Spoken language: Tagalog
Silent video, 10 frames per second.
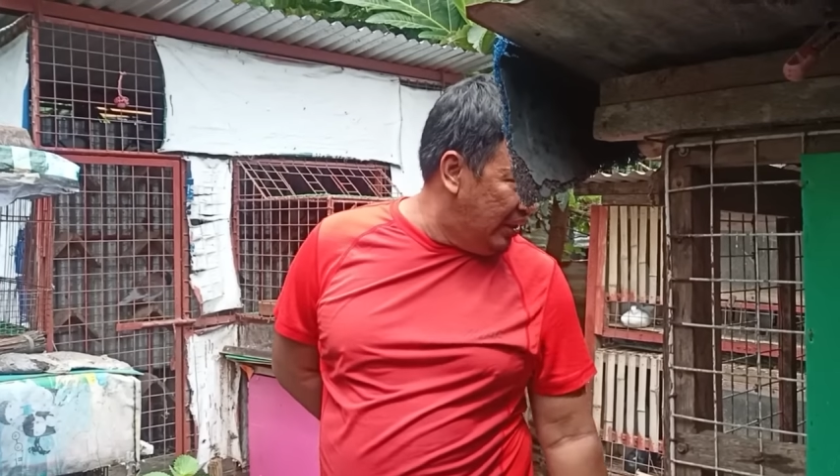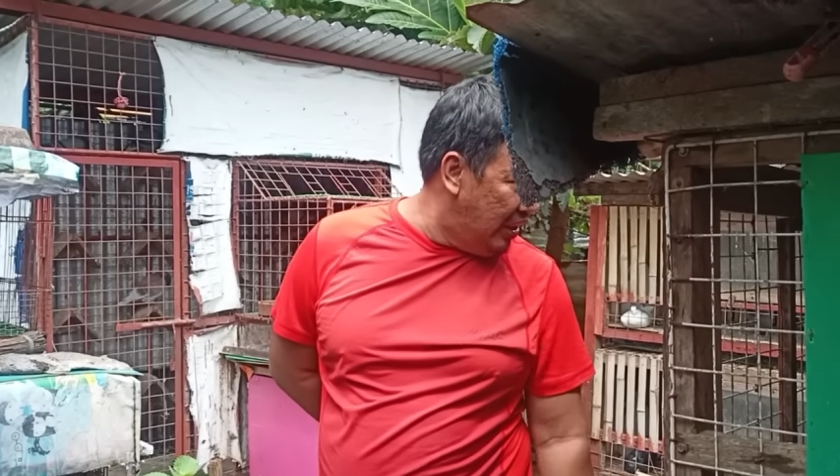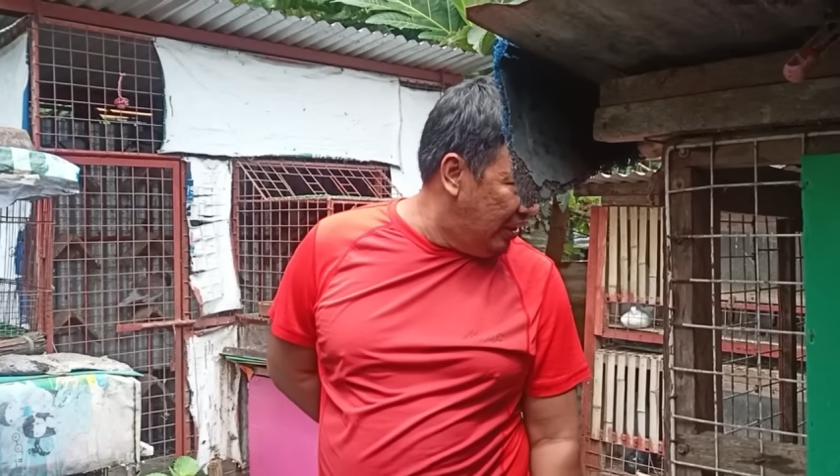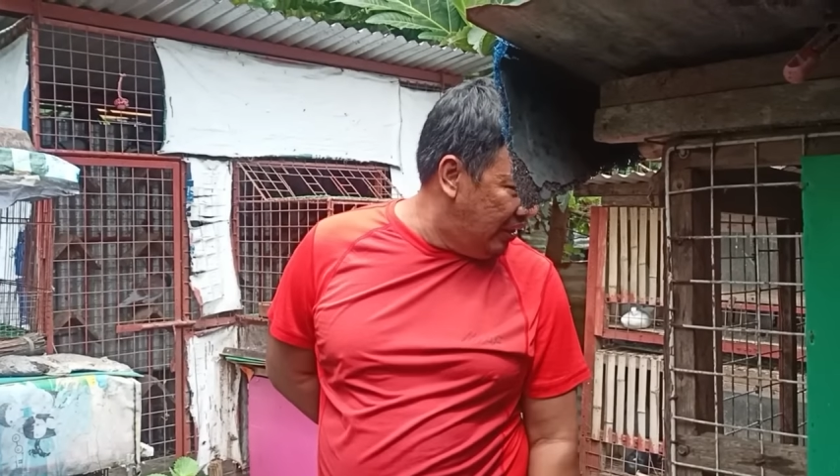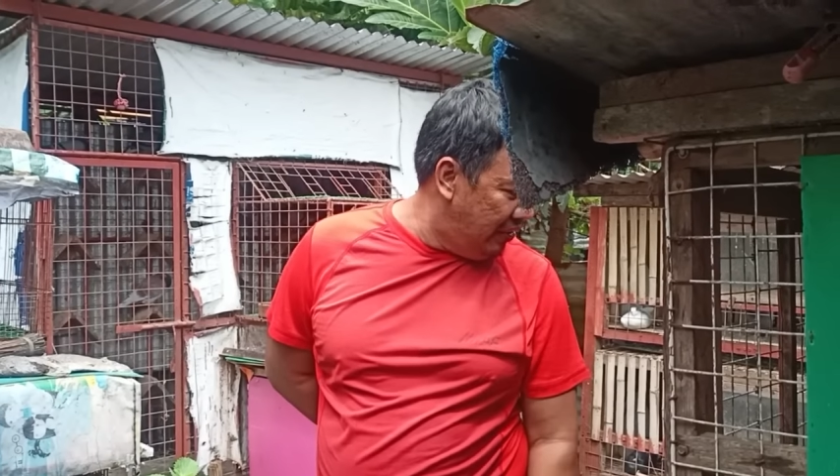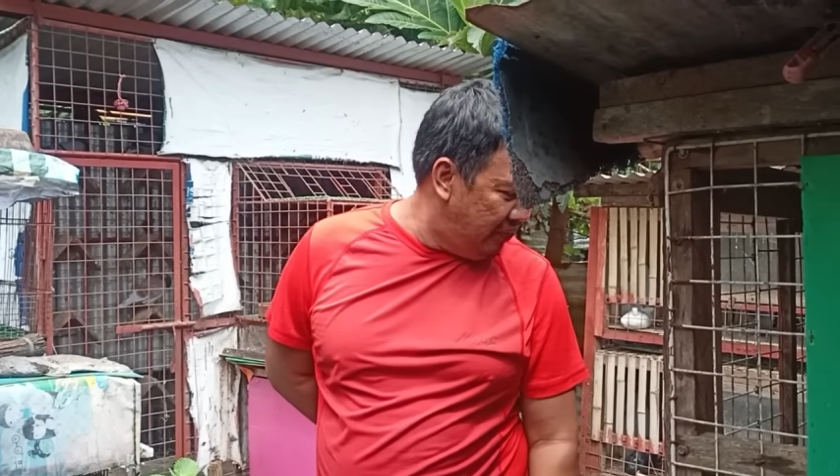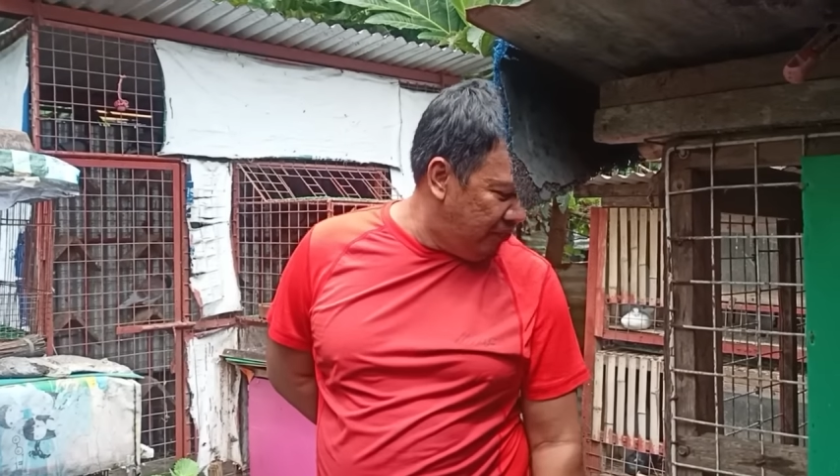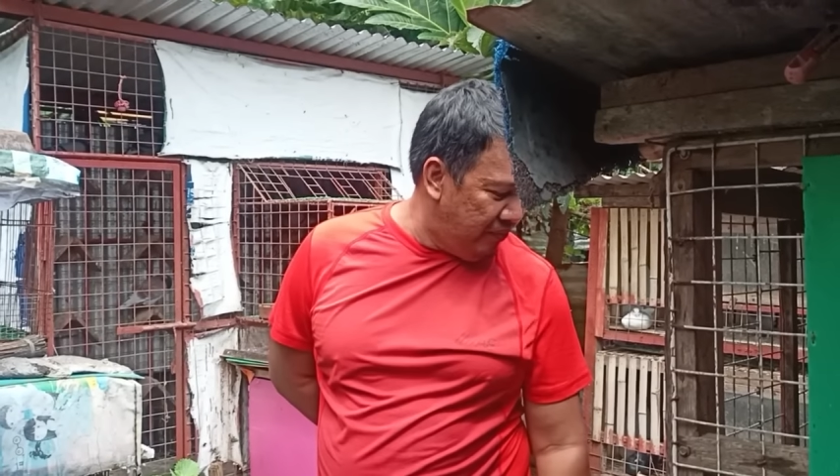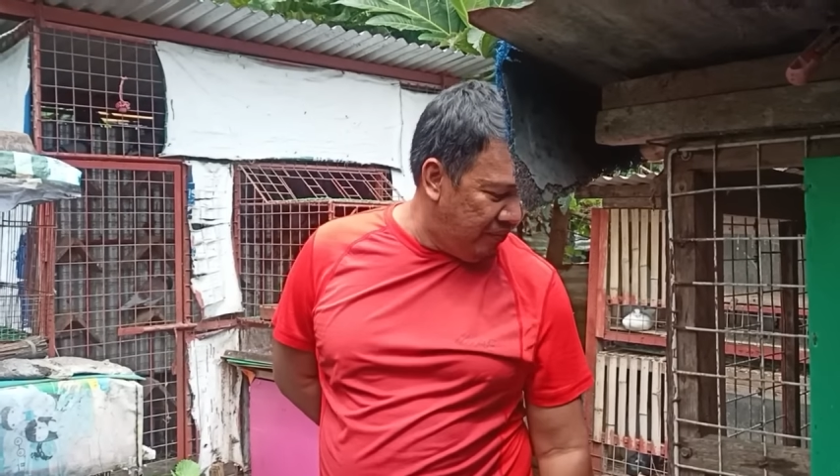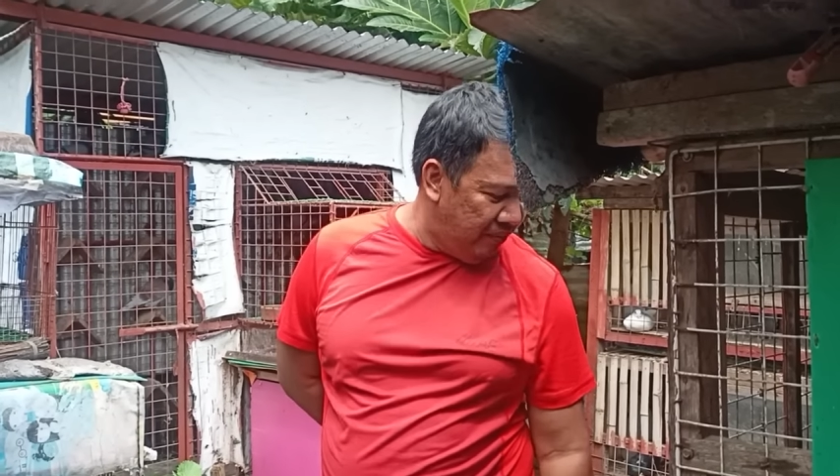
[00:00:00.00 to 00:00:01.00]
yun.
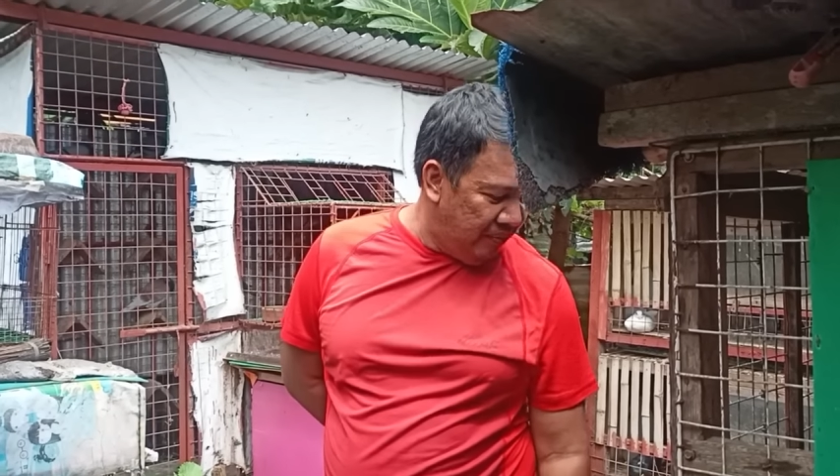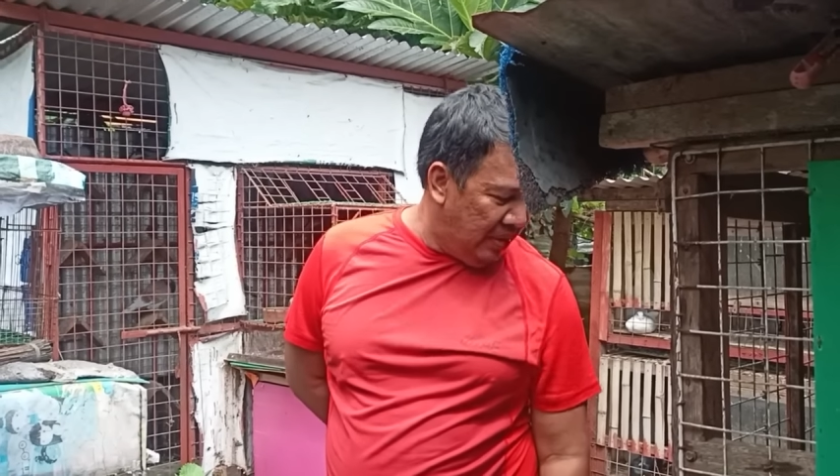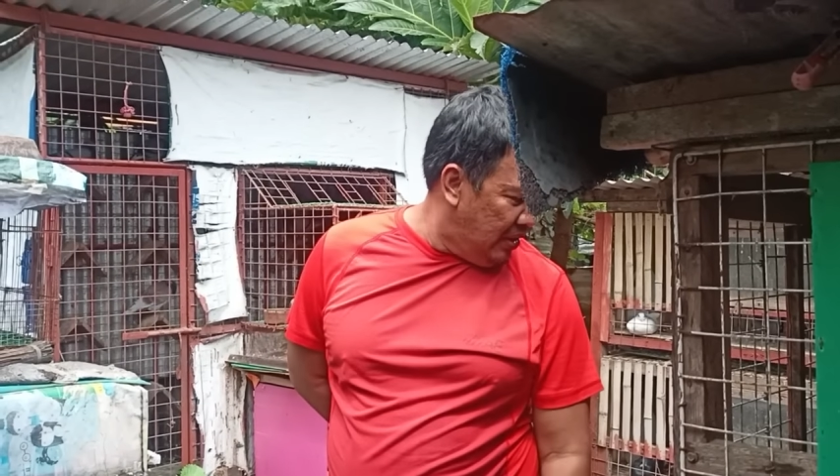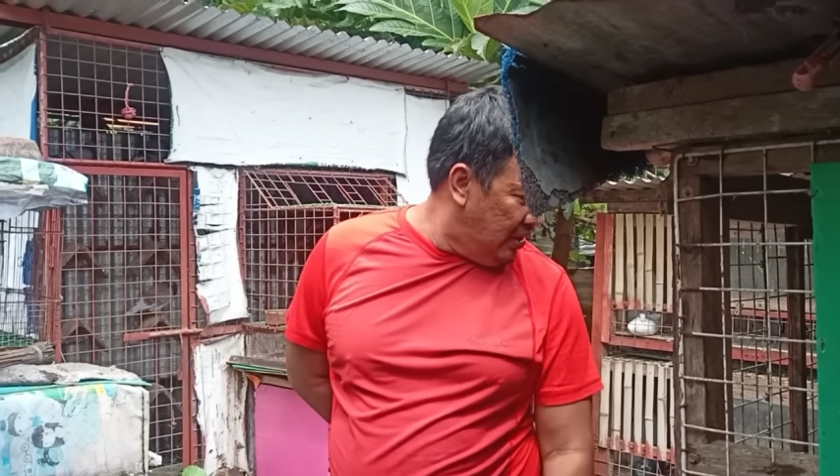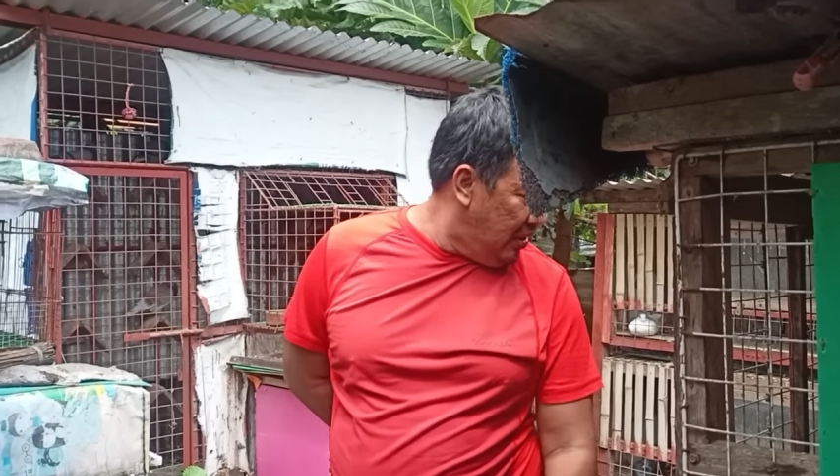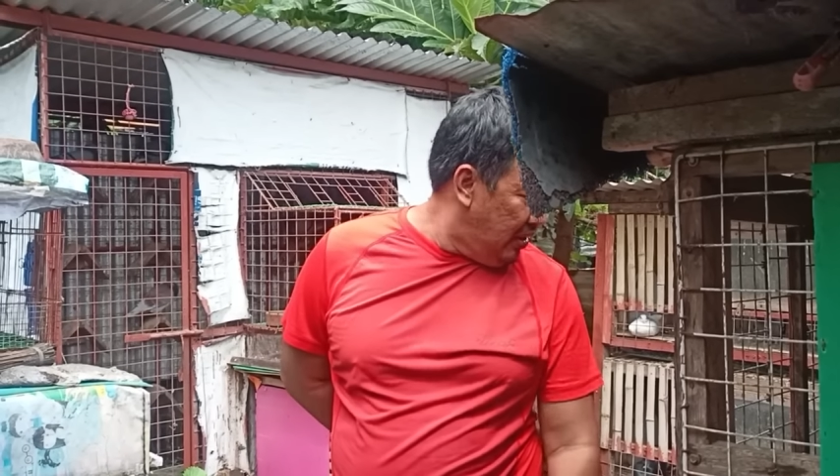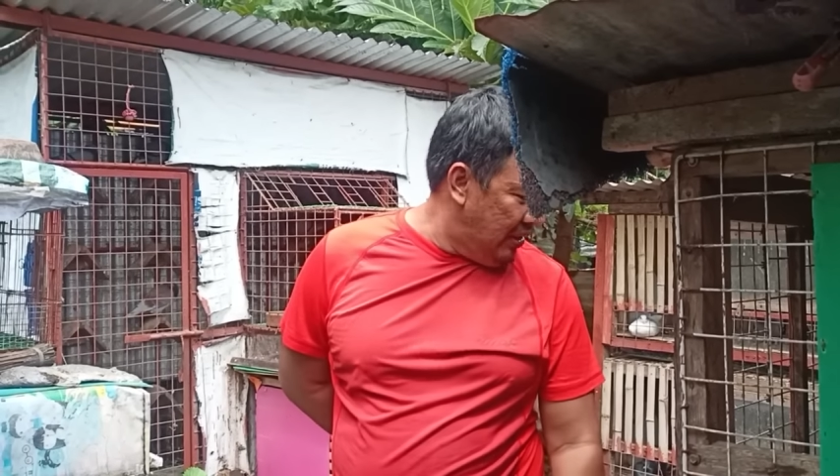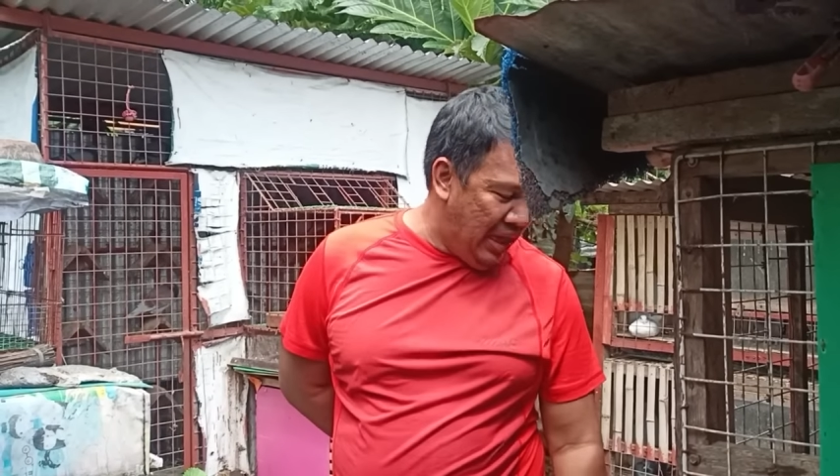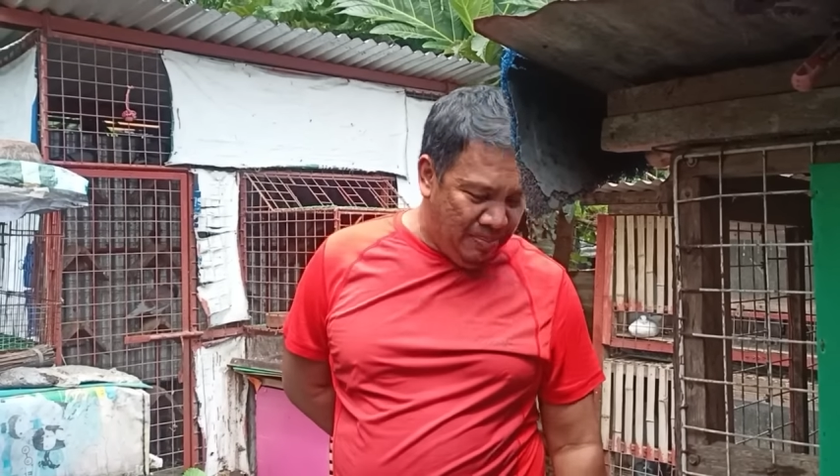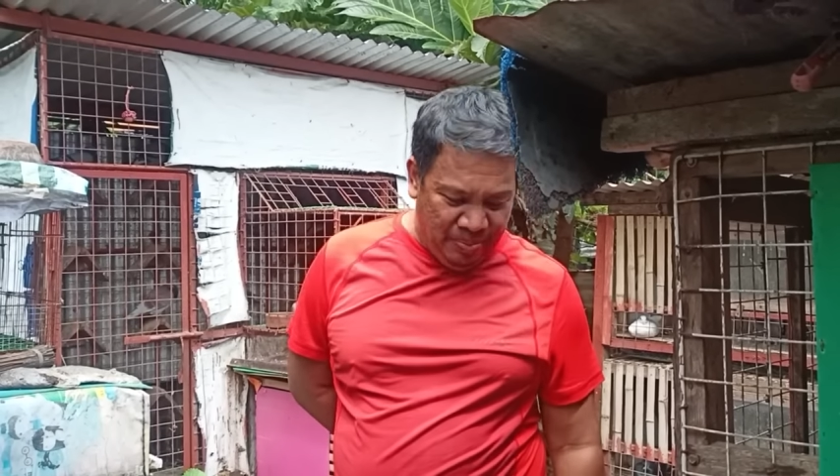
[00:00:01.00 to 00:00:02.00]

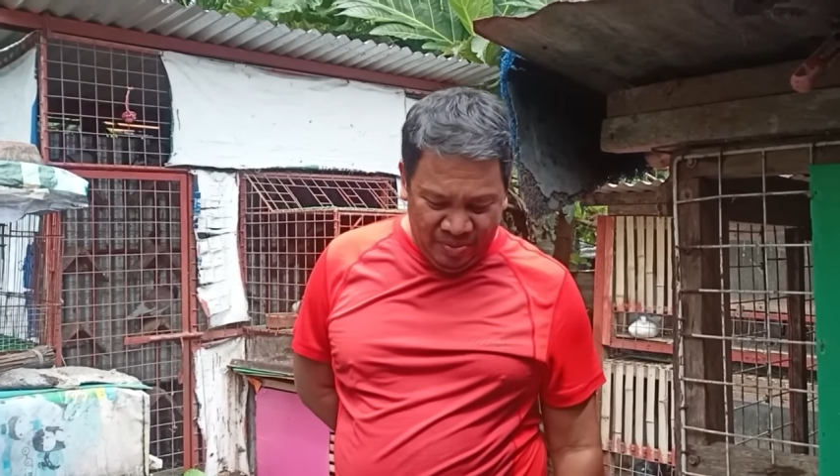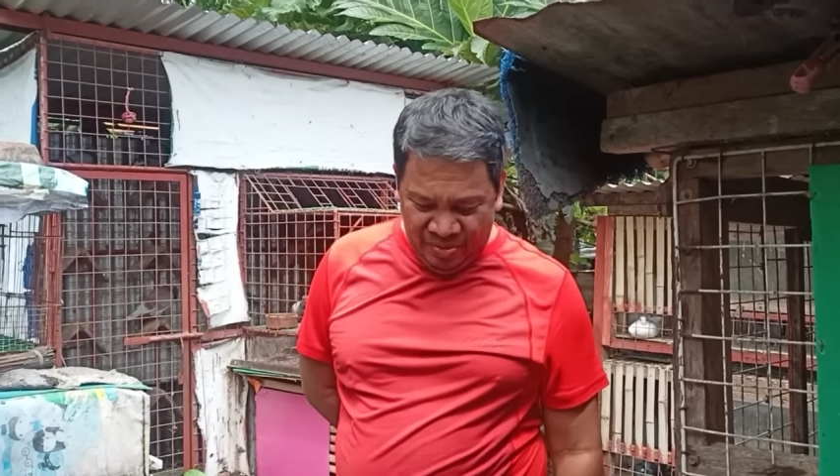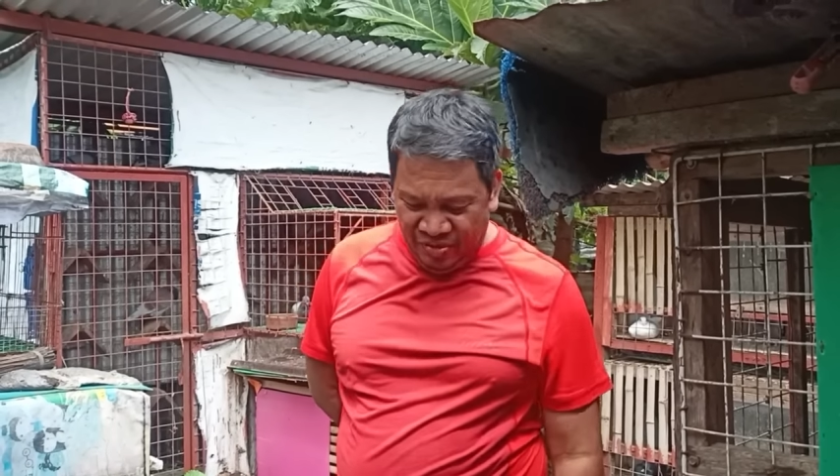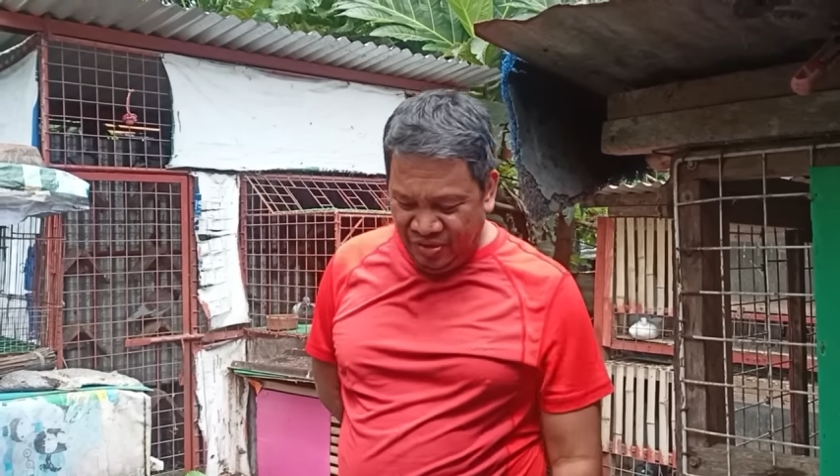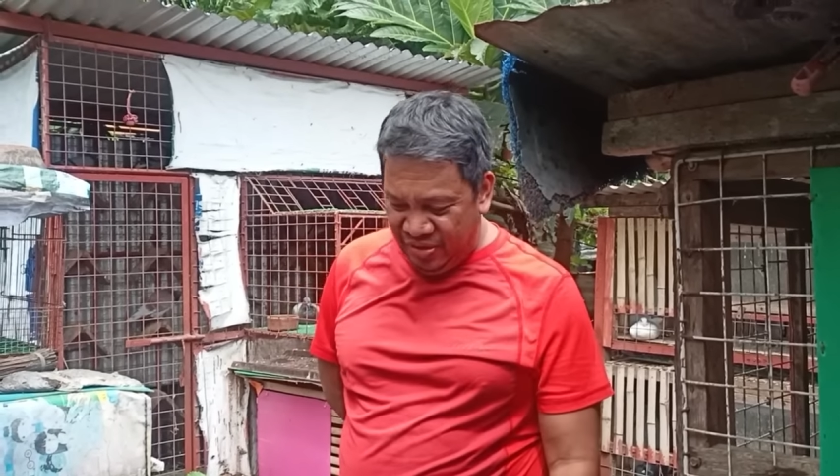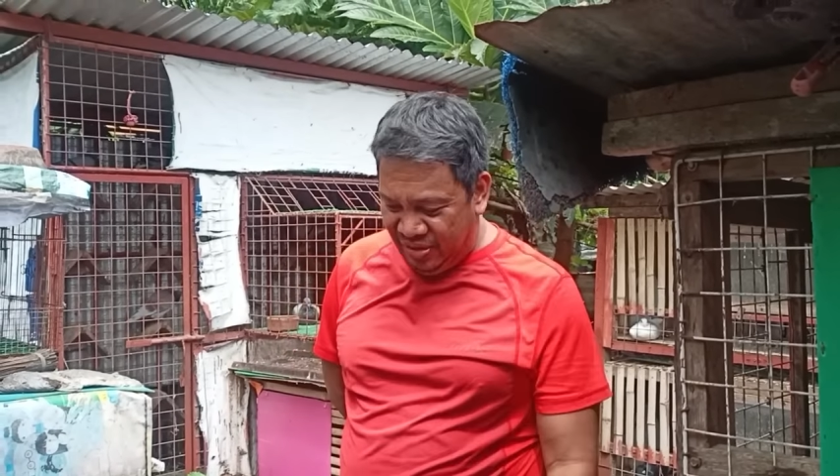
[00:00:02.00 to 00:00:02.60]
Tapos,